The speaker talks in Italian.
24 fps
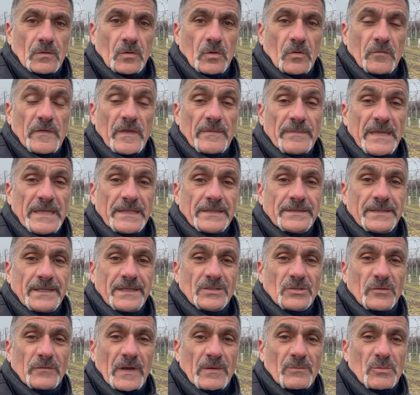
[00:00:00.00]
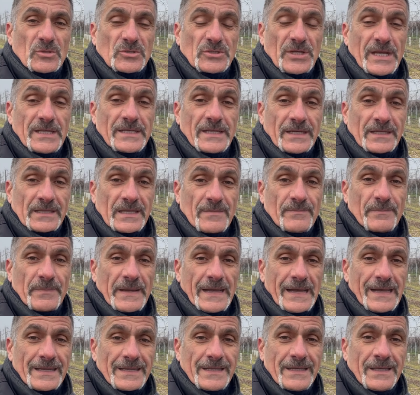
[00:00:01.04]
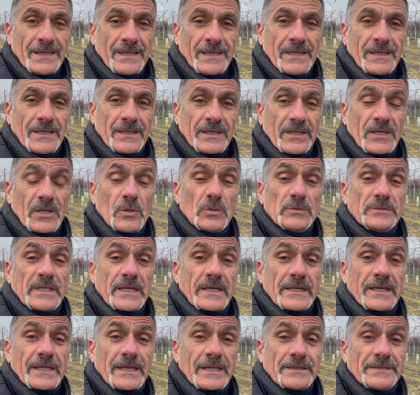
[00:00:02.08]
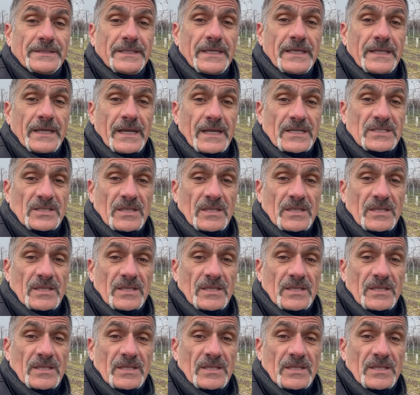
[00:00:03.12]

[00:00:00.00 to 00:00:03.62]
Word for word: Ovviamente dovremo scegliere dei pali che, oltre a garantire la